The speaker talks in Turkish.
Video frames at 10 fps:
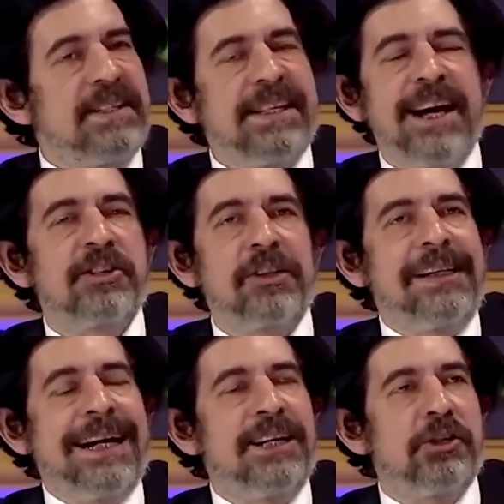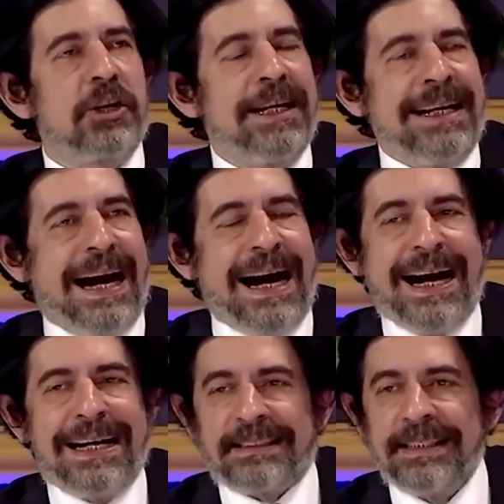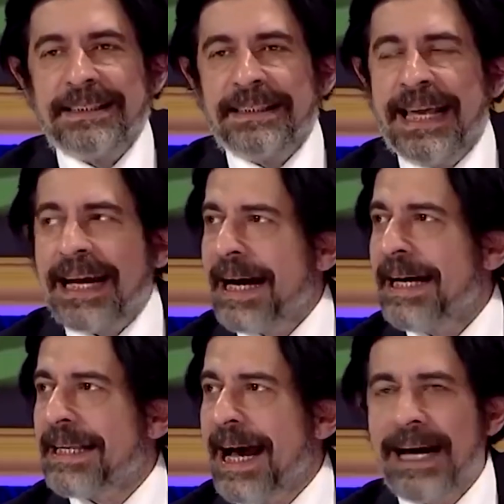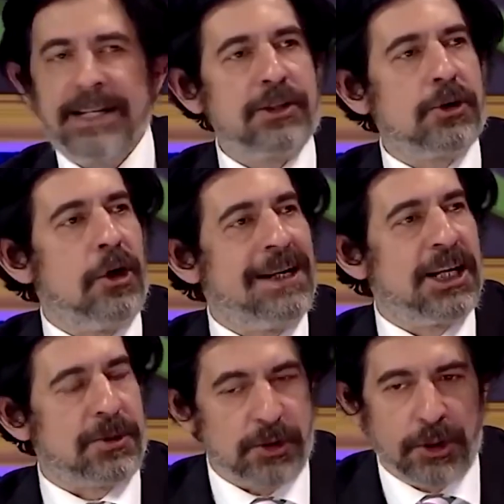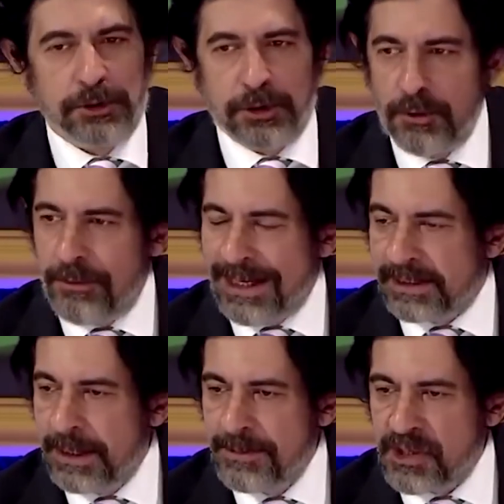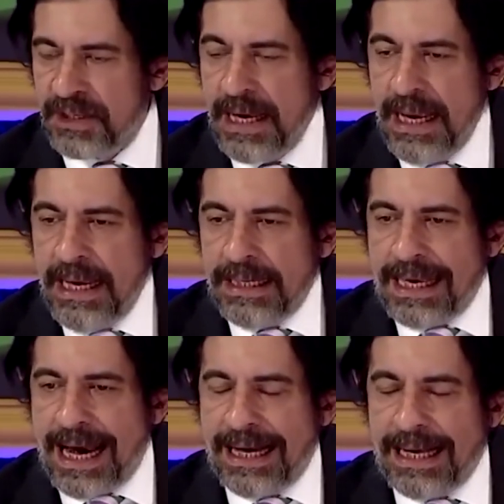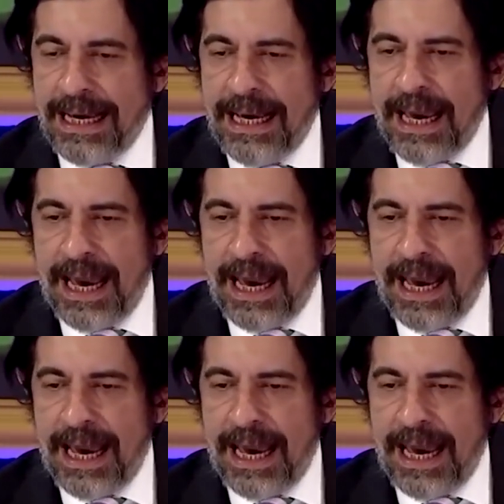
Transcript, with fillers: biz yaşlılar için hayatın ne kadar zorlaşmış olduğunun farkında mısın? Yani